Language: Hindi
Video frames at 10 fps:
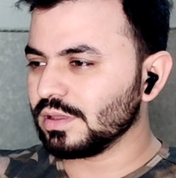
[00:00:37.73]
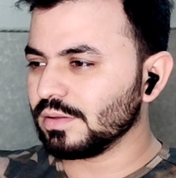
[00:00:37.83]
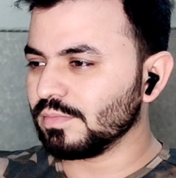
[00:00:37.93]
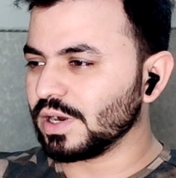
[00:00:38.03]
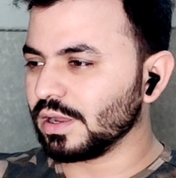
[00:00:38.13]

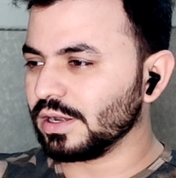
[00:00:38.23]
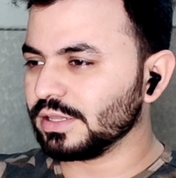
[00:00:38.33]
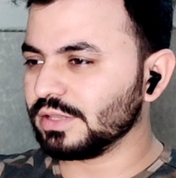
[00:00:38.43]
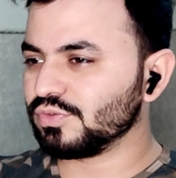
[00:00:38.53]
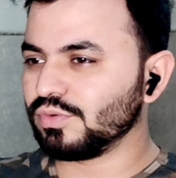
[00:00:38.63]
बड़ा लेते
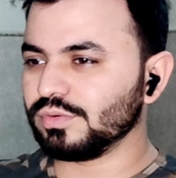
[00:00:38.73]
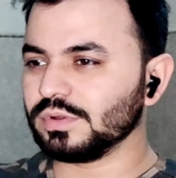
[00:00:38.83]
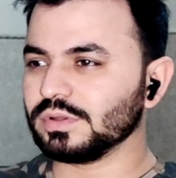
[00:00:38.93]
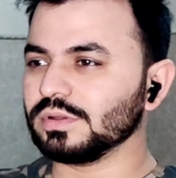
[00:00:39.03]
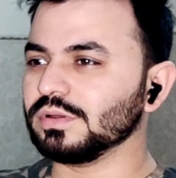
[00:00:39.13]
इसको
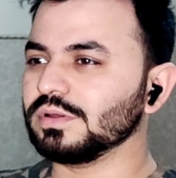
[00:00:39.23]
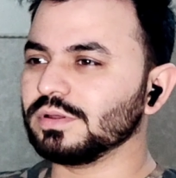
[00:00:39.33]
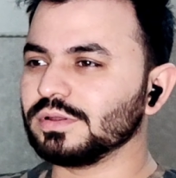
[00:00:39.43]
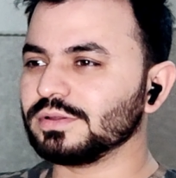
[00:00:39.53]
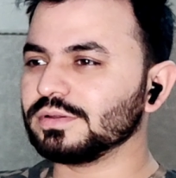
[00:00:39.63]

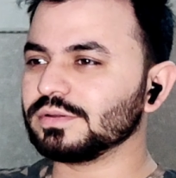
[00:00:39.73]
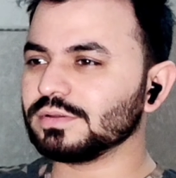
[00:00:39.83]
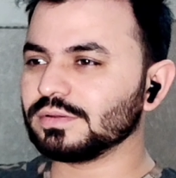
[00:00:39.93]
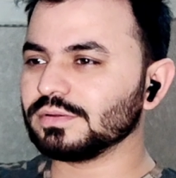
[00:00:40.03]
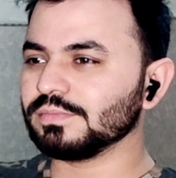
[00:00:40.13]
हाँ
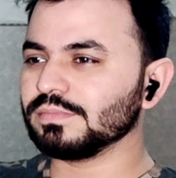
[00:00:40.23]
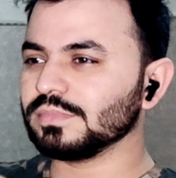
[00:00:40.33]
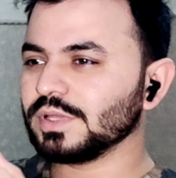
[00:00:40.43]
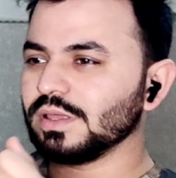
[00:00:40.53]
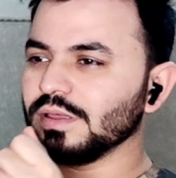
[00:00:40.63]

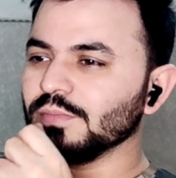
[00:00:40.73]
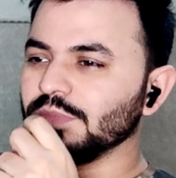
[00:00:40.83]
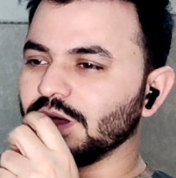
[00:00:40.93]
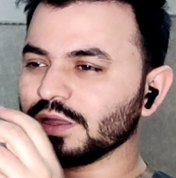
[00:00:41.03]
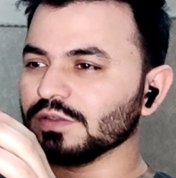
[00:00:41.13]

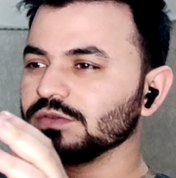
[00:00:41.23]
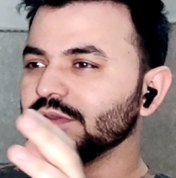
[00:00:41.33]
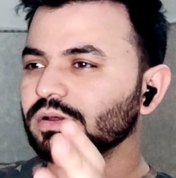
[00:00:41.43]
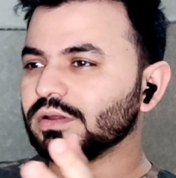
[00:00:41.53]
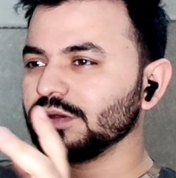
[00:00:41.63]

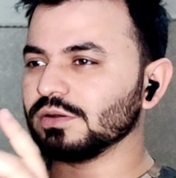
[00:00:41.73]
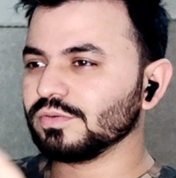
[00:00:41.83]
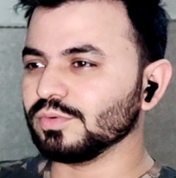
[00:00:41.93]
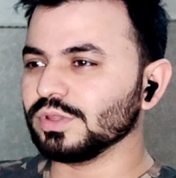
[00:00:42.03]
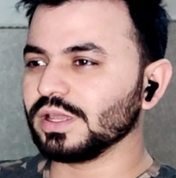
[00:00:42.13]
पाकिस्तान
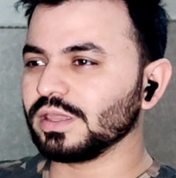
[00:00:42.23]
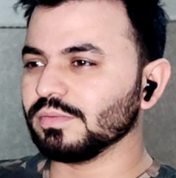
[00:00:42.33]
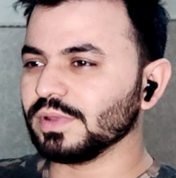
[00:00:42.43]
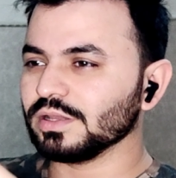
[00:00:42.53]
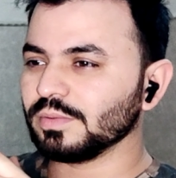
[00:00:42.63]
उदय के
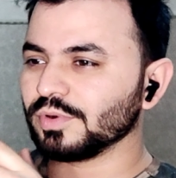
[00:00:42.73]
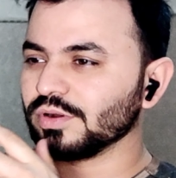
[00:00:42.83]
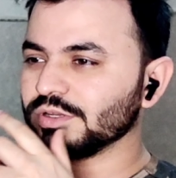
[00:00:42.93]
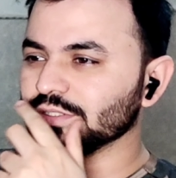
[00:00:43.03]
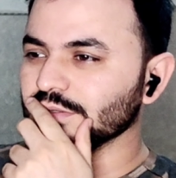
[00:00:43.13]
मेहता
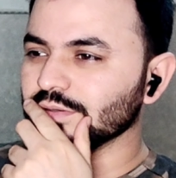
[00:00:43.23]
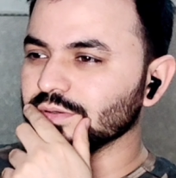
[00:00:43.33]
प्रोडक्शन